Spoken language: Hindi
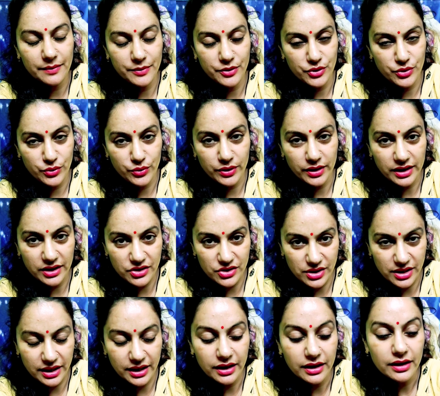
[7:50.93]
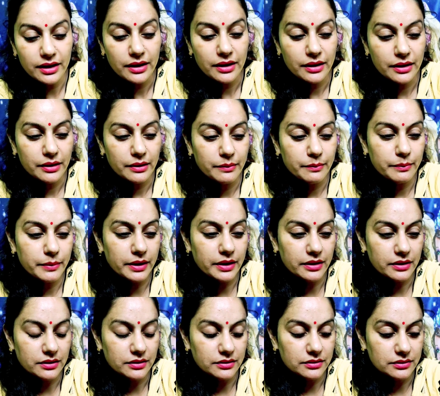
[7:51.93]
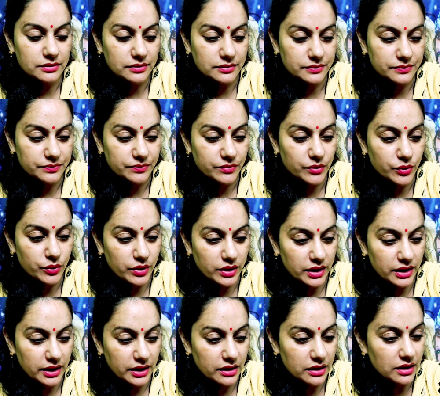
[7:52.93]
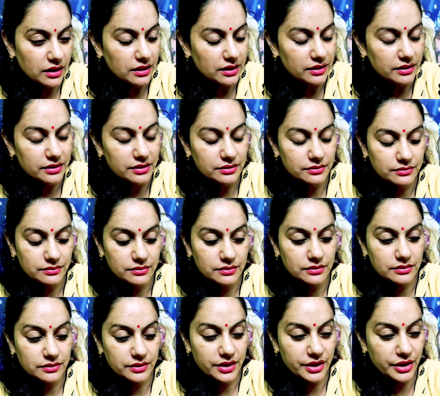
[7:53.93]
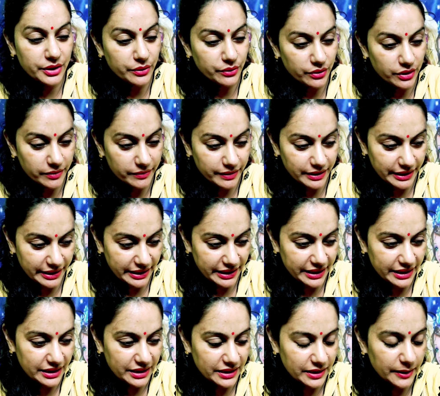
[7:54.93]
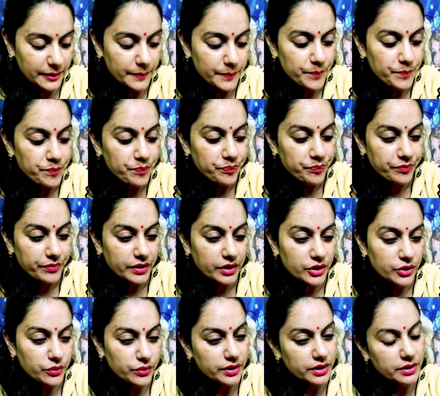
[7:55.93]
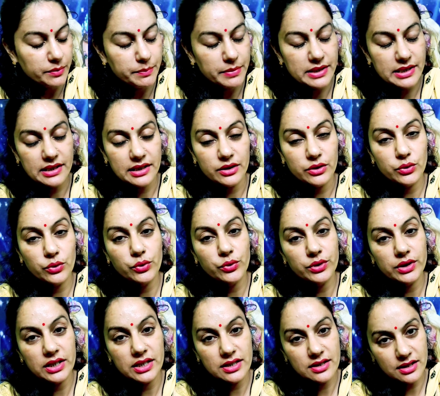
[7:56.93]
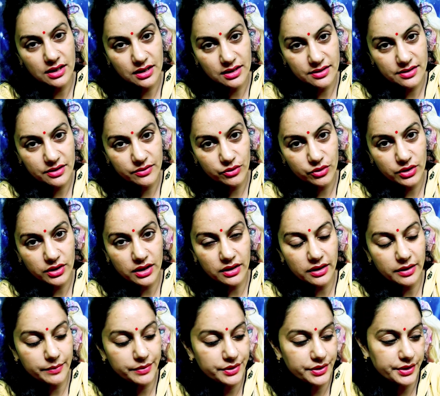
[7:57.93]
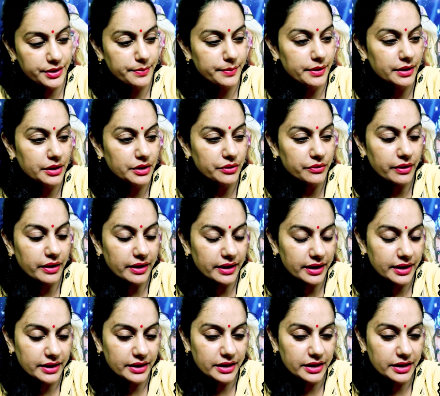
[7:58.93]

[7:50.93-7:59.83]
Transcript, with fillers: हमें छोड़ के जाए पर उनकी हालत ठीक होने वाली नहीं थी क्योंकि पिछले दो तीन साल से वो टांडा में ट्रीटमेंट करवा